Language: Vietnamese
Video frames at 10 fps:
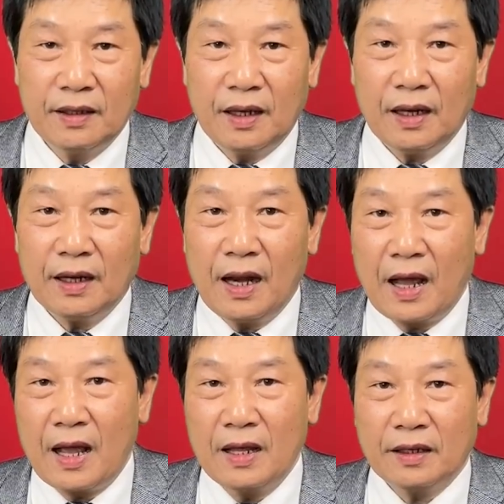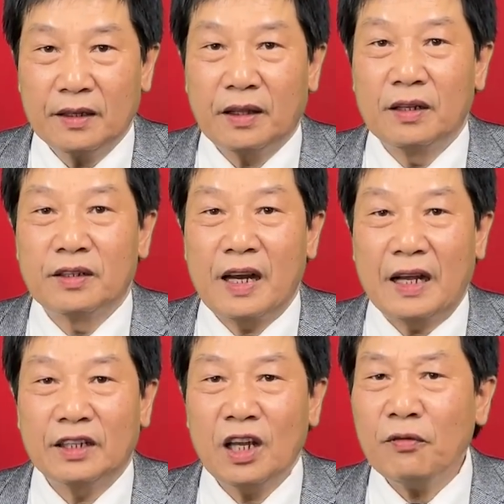hay là cái tình
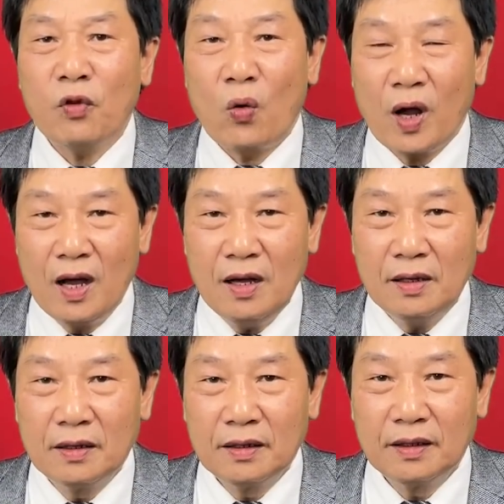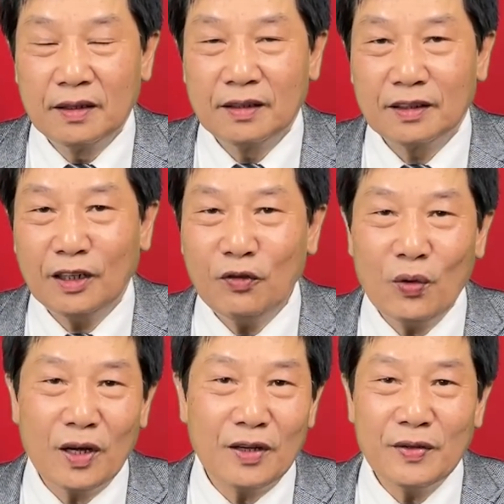trạng chết vô cớ chết
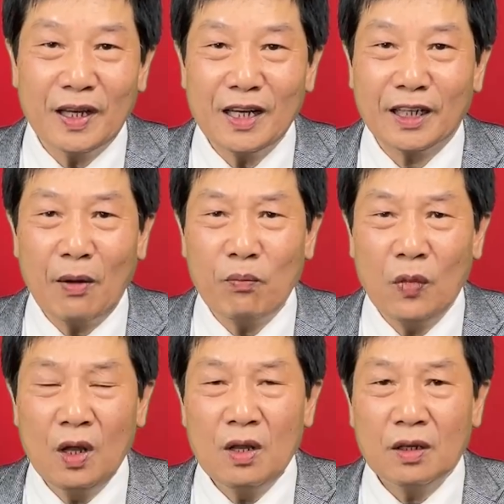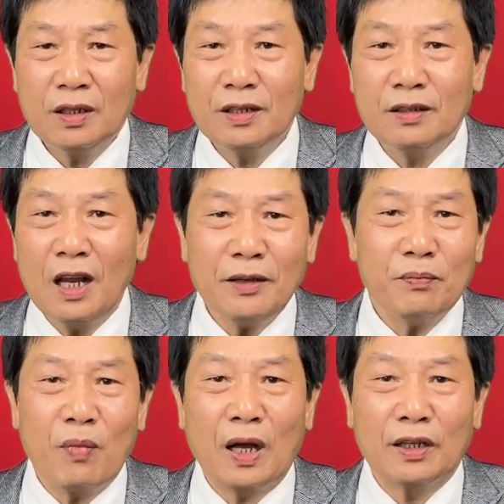vô cớ nghĩa là không khi
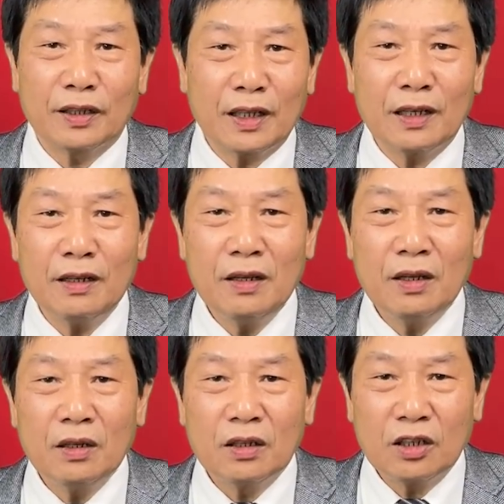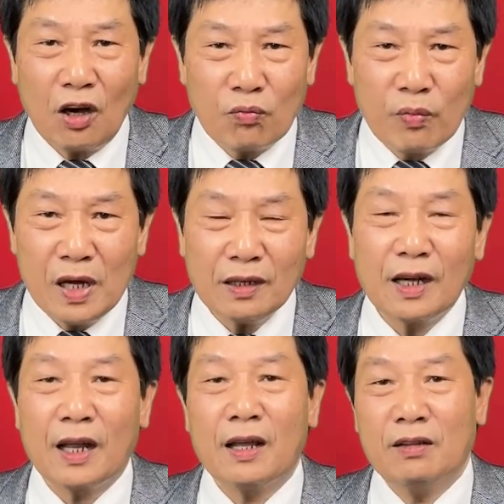chết mà người ta không biết
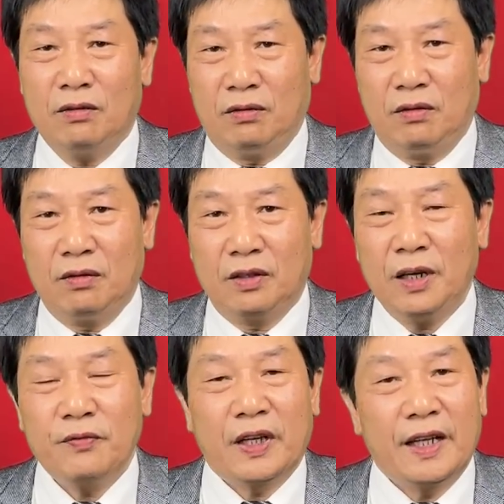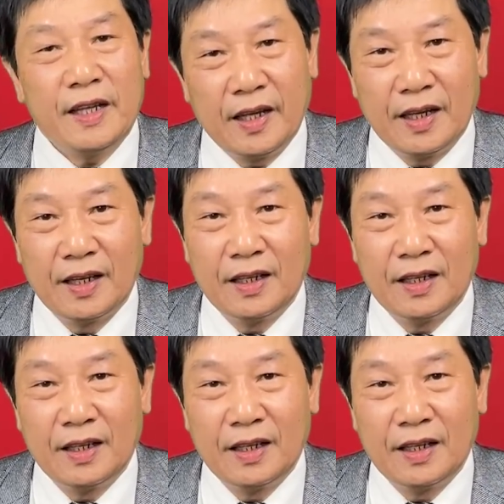là chết vì cái gì